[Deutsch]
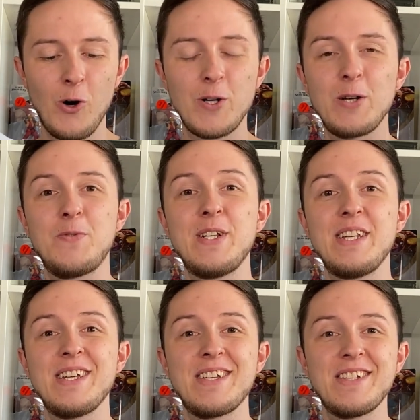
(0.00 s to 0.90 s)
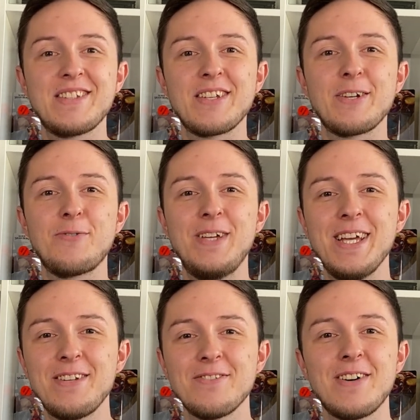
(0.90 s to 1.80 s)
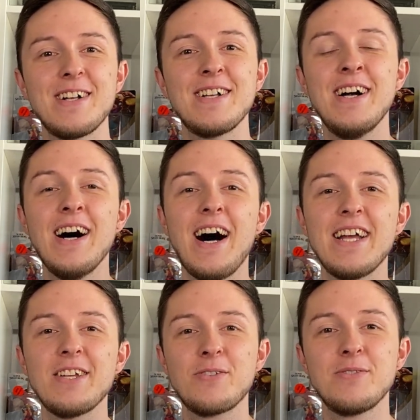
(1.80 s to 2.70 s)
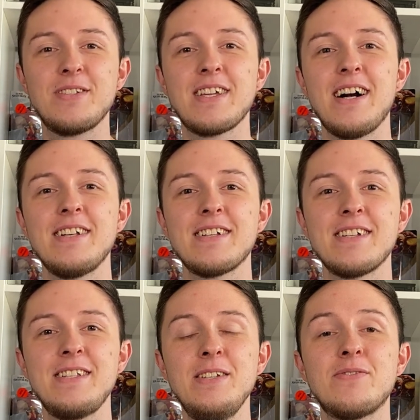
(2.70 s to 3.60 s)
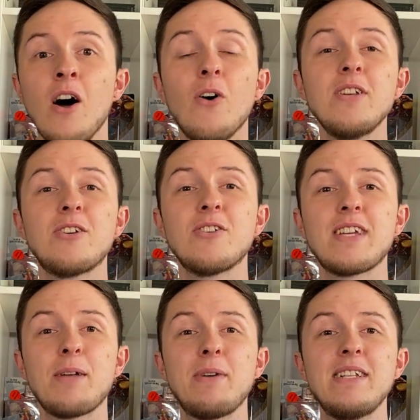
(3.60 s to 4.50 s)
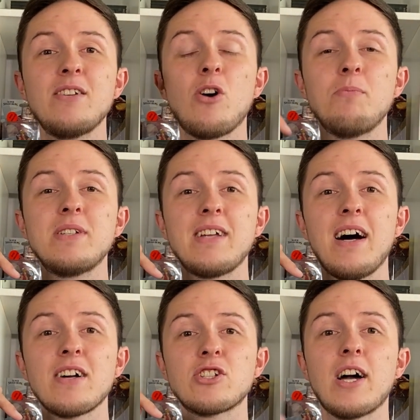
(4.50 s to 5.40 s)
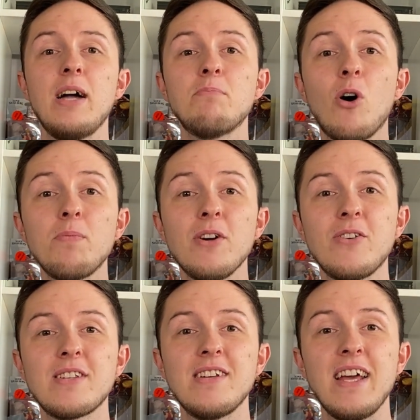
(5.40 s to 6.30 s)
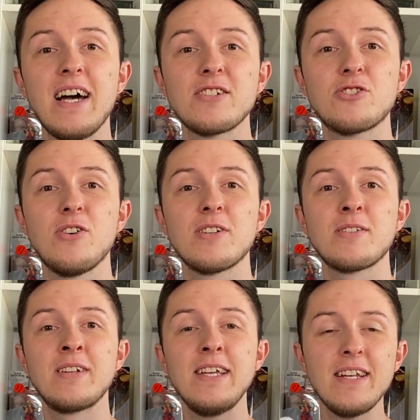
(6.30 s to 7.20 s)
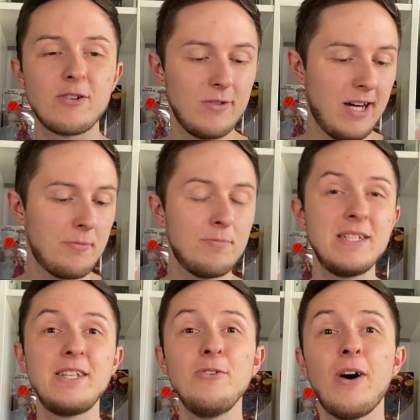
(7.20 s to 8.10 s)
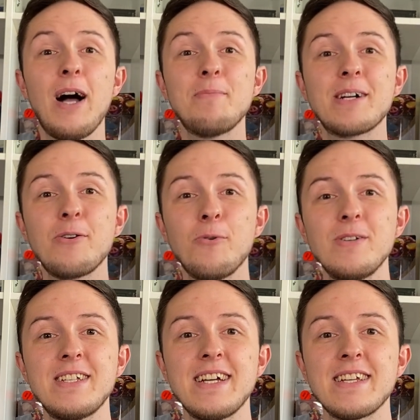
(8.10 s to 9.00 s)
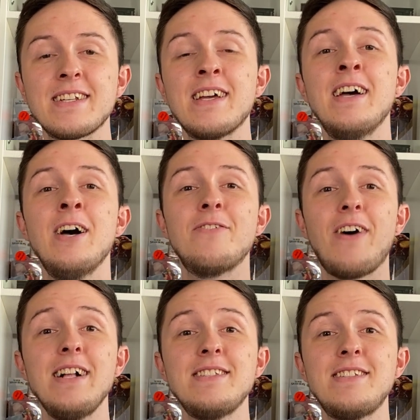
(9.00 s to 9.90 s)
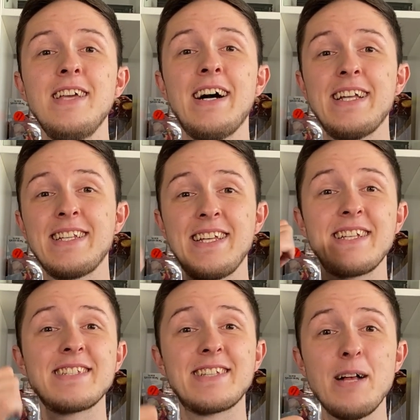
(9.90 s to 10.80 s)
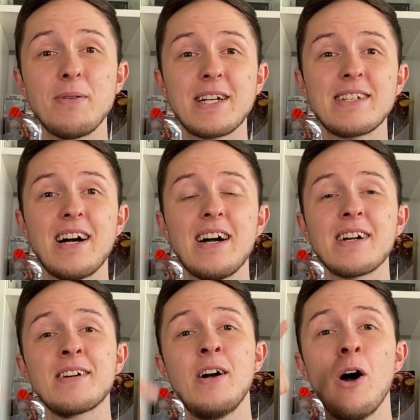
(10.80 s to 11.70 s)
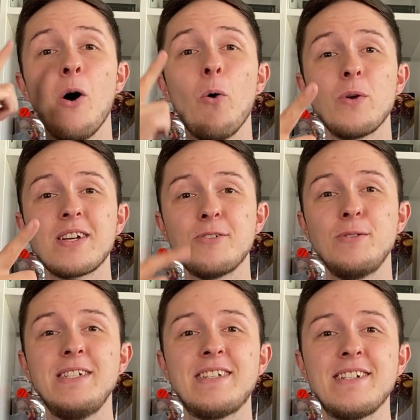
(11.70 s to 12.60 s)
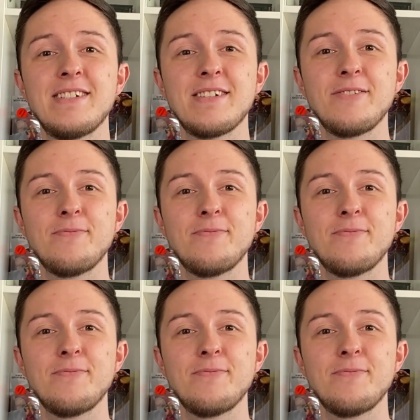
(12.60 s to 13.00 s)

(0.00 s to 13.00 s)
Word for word: und da finde ich, ist das auf jeden Fall eine günstige Alternative. Und ihr könnt gerne mal in die Kommentare schreiben, ob ihr euch den Air Jordan in der Kollabo mit Dior einmal geholt hättet. Falls ja, hättet ihr den selber getragen oder gereselt.